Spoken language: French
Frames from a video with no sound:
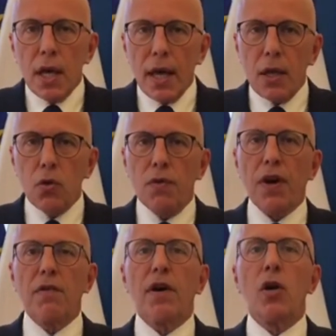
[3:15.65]
et nos
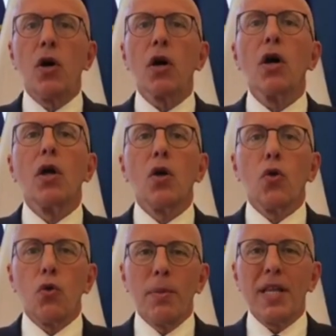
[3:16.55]
vraies valeurs
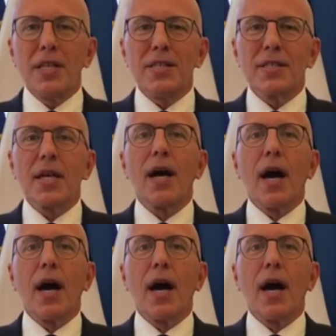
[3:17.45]
humanistes.